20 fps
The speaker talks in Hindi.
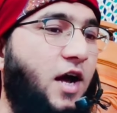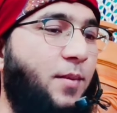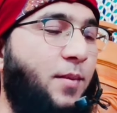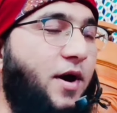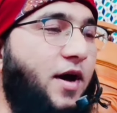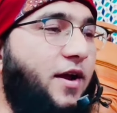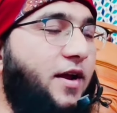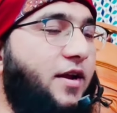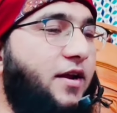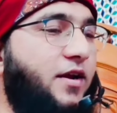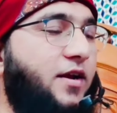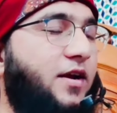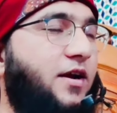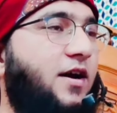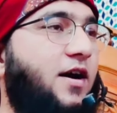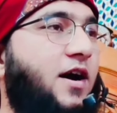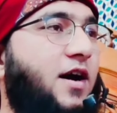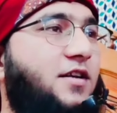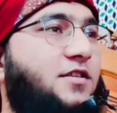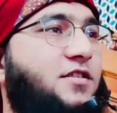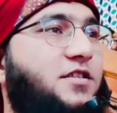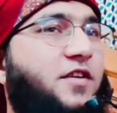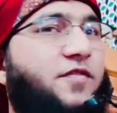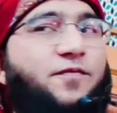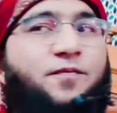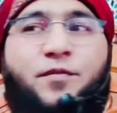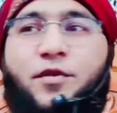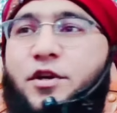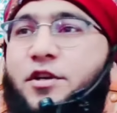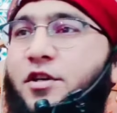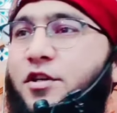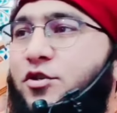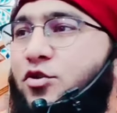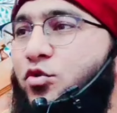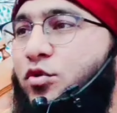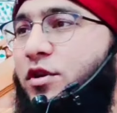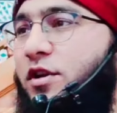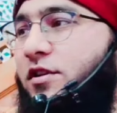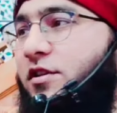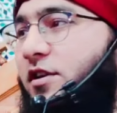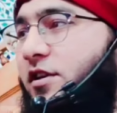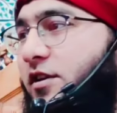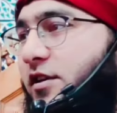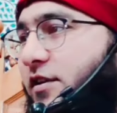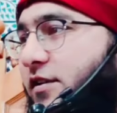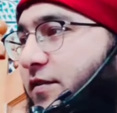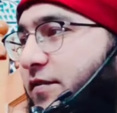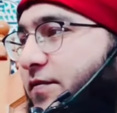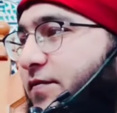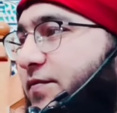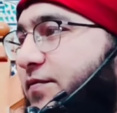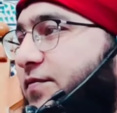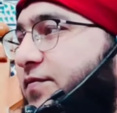हमारे यहां सिर्फ मीठी सुन्नतें हैं